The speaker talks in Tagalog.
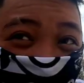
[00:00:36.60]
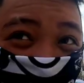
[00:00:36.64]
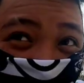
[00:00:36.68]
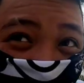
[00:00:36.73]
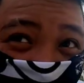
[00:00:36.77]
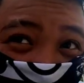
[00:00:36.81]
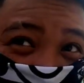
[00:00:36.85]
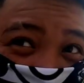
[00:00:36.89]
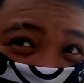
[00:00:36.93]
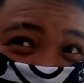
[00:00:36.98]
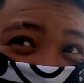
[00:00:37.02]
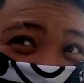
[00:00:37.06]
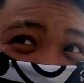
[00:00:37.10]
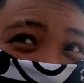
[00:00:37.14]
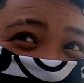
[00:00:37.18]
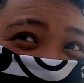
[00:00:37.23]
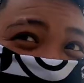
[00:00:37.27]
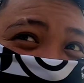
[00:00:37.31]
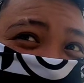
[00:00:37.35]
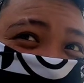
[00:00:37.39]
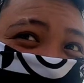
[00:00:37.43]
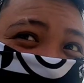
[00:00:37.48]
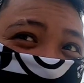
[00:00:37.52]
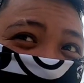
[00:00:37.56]
random shout
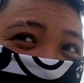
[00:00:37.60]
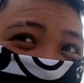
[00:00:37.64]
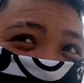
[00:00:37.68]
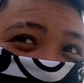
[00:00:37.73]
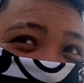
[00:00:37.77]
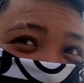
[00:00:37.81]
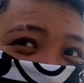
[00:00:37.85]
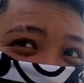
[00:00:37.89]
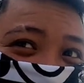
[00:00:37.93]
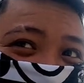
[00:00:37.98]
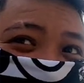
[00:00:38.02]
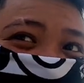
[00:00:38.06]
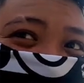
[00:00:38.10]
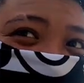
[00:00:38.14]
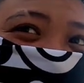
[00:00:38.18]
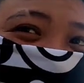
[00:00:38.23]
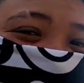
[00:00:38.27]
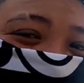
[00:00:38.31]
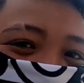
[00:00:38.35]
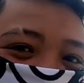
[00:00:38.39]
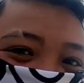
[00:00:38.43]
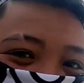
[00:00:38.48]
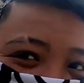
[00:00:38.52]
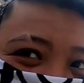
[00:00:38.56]
out for
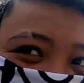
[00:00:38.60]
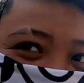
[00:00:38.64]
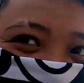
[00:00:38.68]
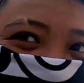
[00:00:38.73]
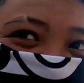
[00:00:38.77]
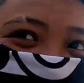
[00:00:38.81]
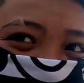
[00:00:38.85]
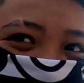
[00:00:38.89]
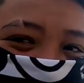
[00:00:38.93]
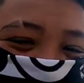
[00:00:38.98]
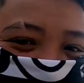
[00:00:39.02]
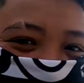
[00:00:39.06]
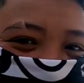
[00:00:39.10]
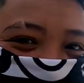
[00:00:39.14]
my beautiful